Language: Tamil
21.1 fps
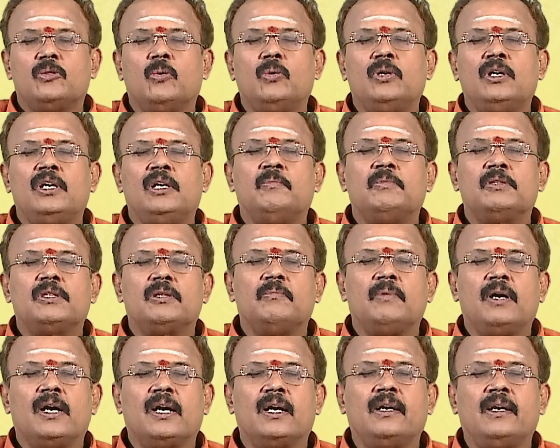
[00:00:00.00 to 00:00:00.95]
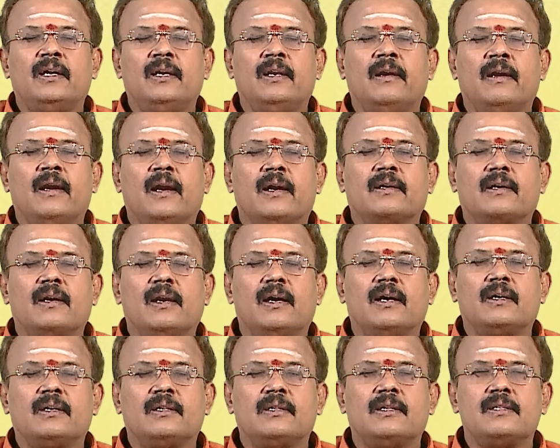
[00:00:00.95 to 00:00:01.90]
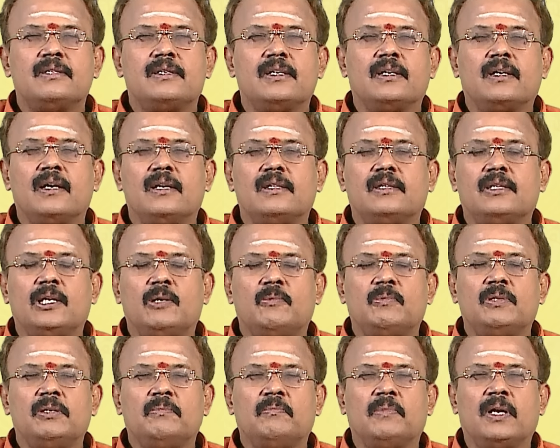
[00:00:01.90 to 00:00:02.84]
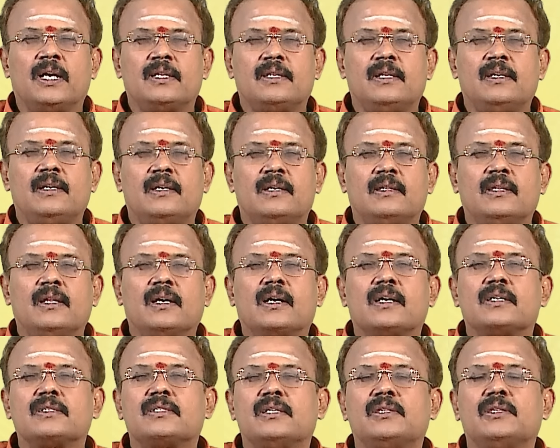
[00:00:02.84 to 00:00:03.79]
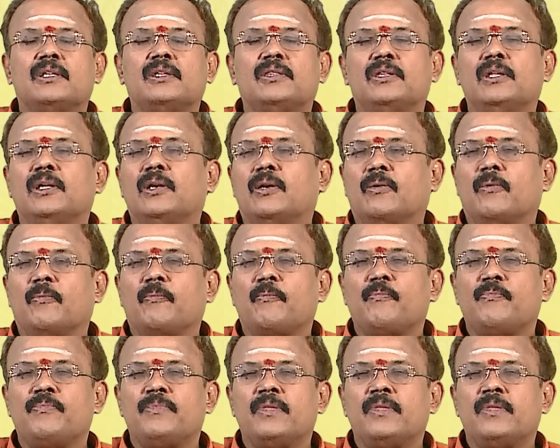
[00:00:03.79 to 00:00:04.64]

தொழில் நிமித்தமாக நீண்ட நாட்களாக இருந்த சிக்கல் தீர்வது மனதில் இருந்த கஷ்டத்தை தீர்க்கும்